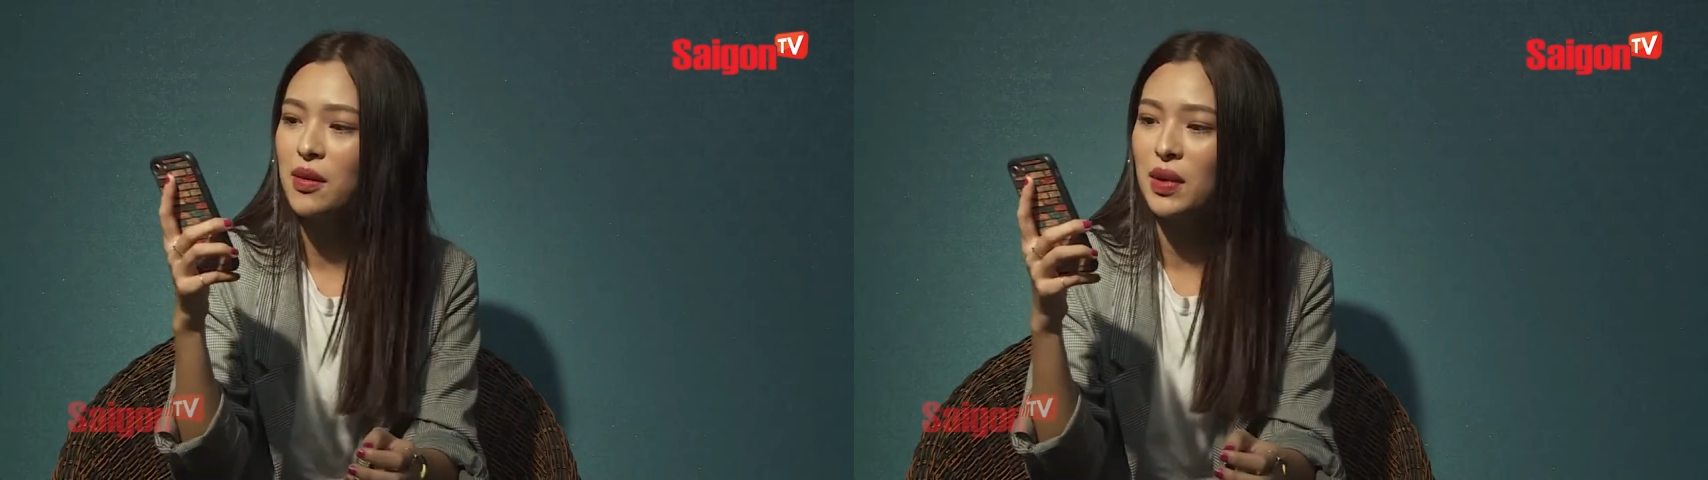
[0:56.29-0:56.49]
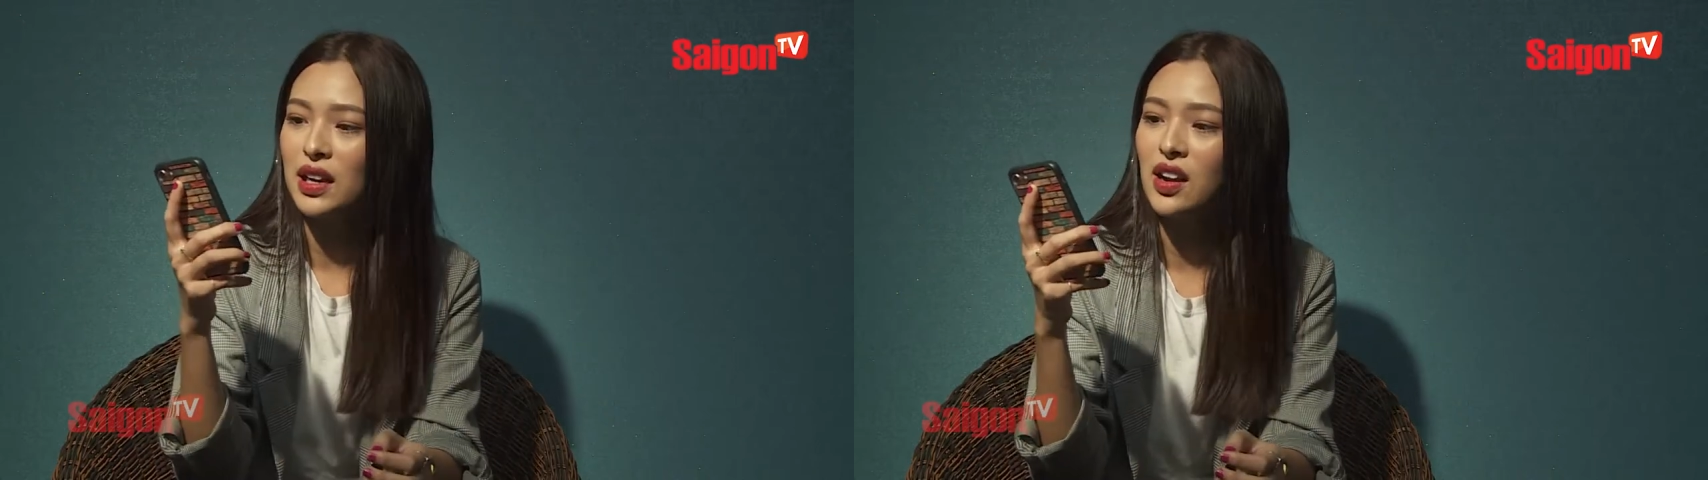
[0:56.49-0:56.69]

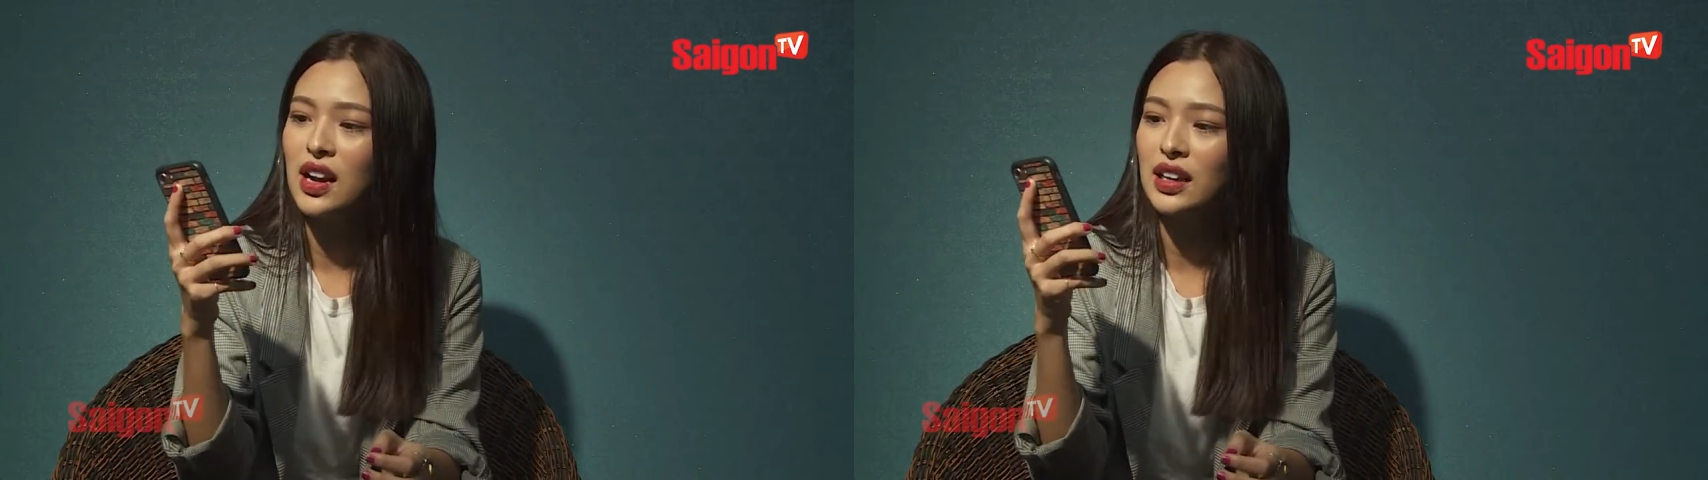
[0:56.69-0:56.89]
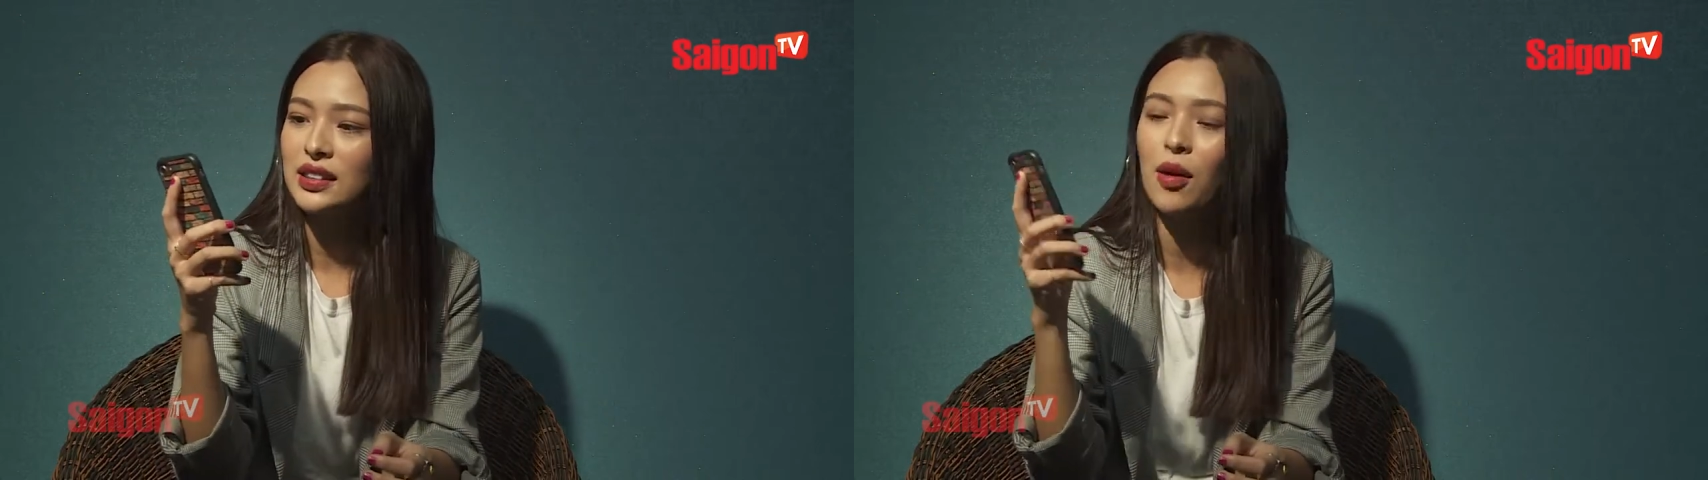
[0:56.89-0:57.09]
mẹ nói
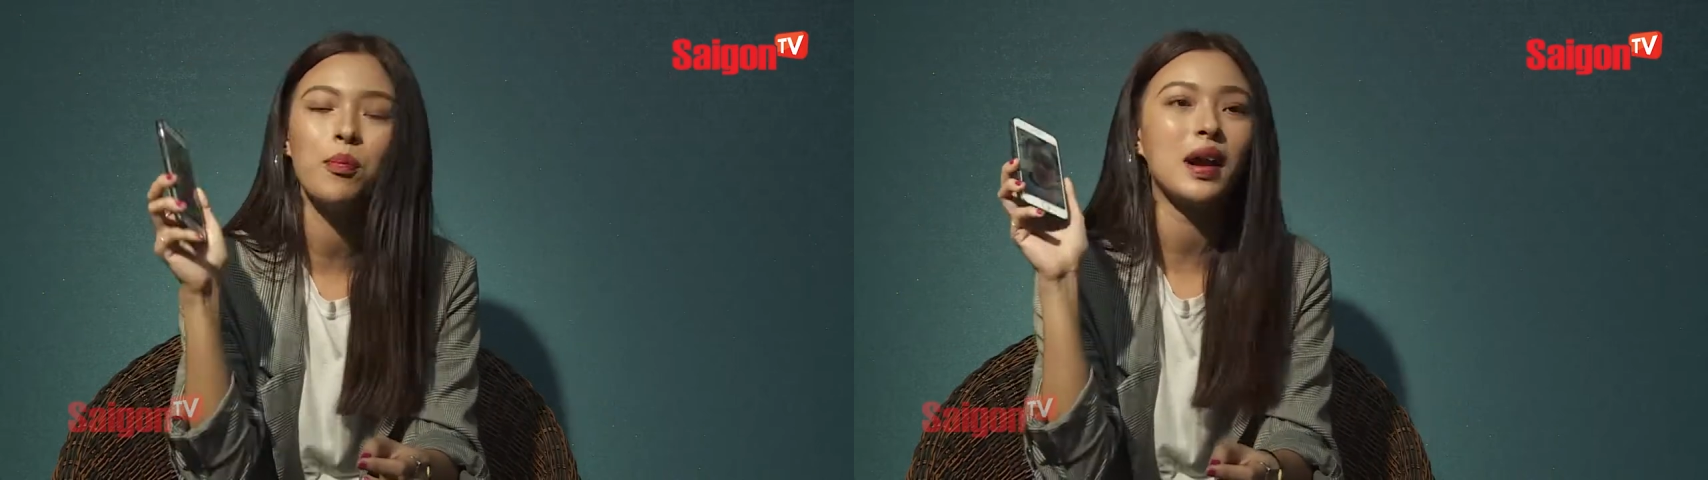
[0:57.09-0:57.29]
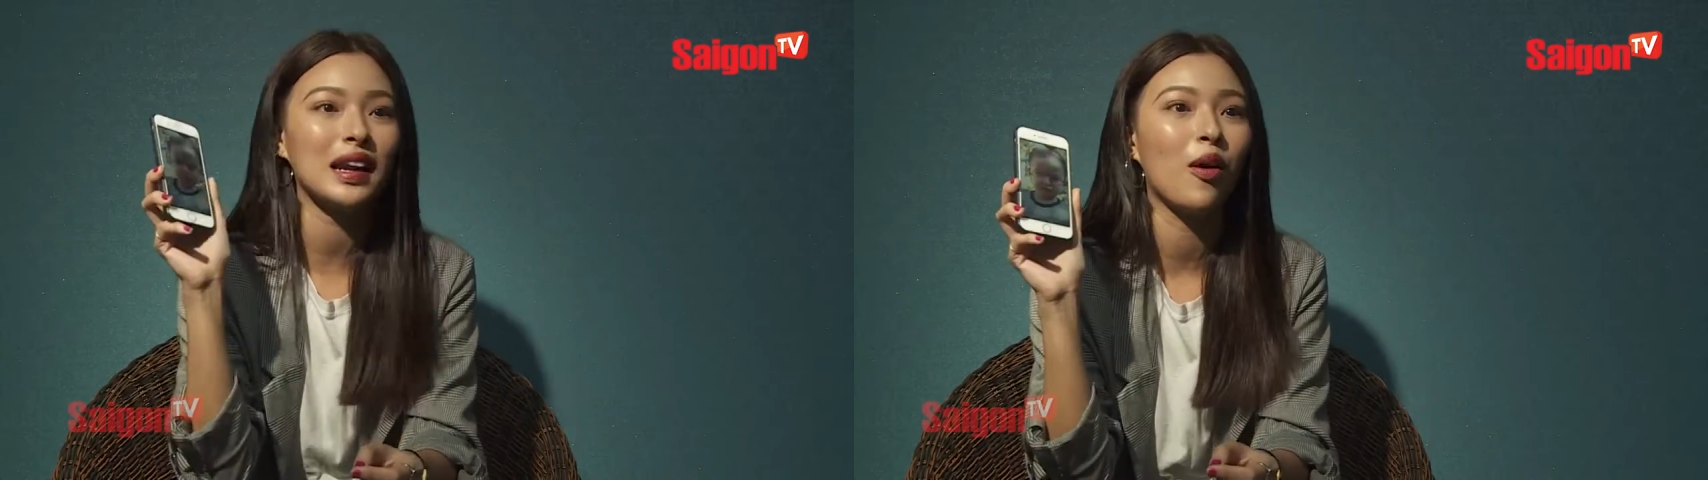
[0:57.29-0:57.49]
là tóc
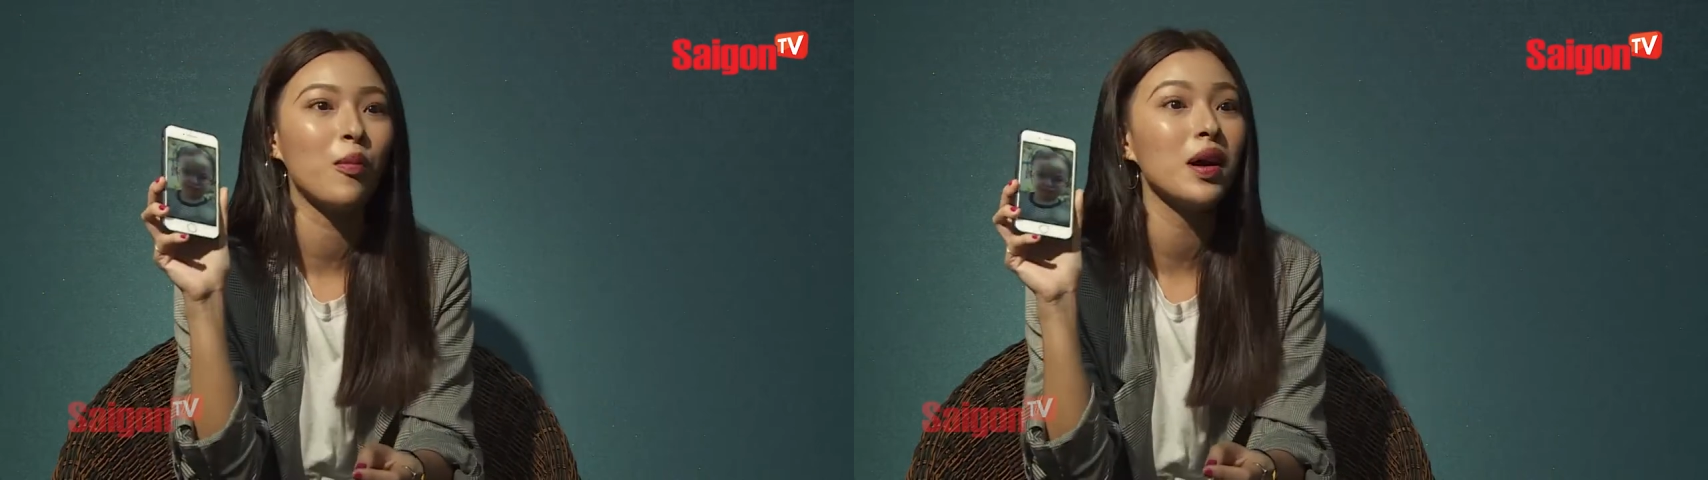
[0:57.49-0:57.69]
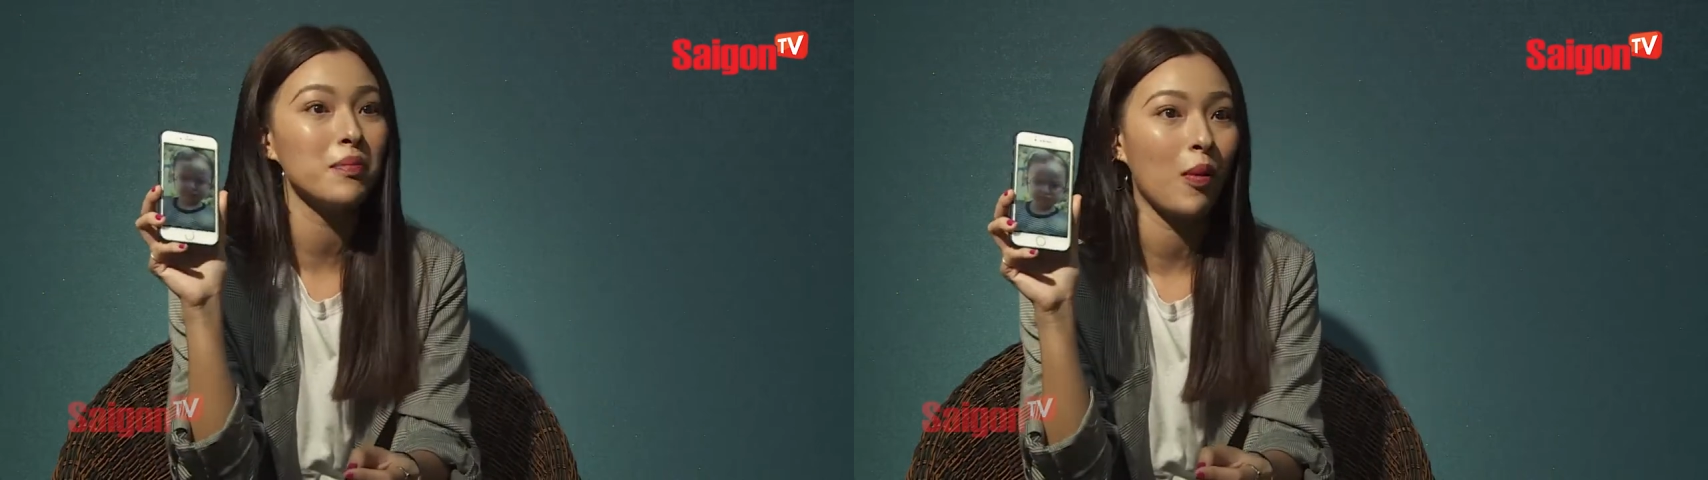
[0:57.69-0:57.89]
bắt đầu
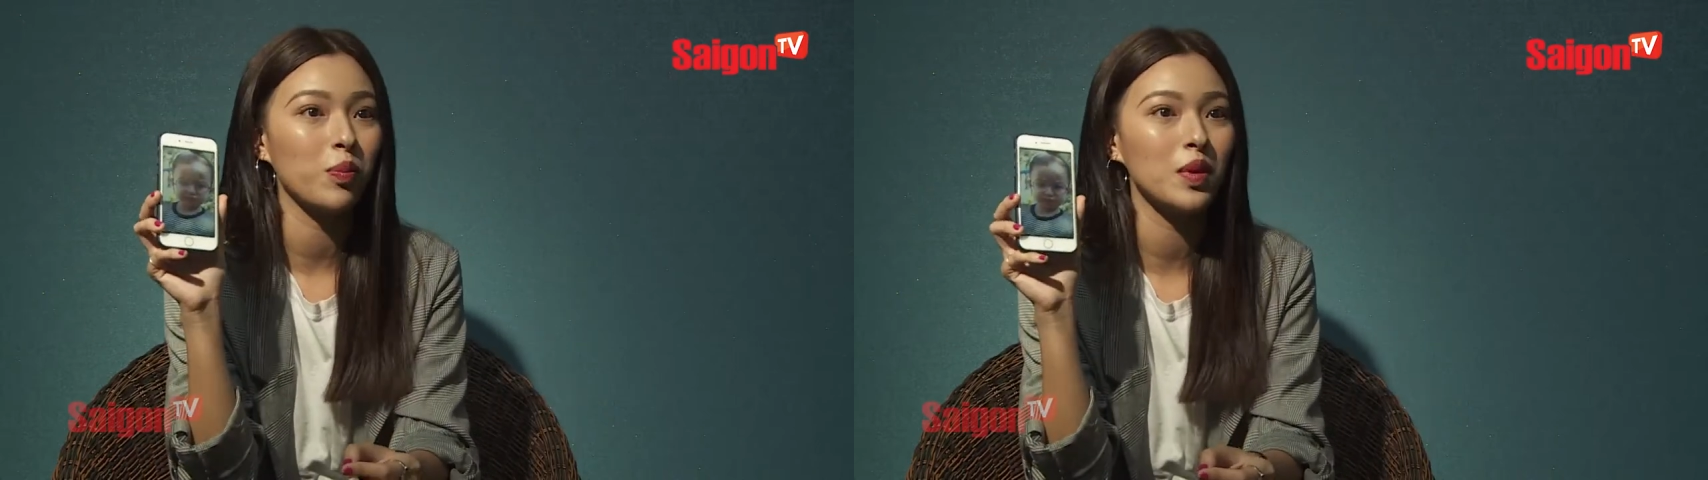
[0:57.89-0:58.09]
mới mọc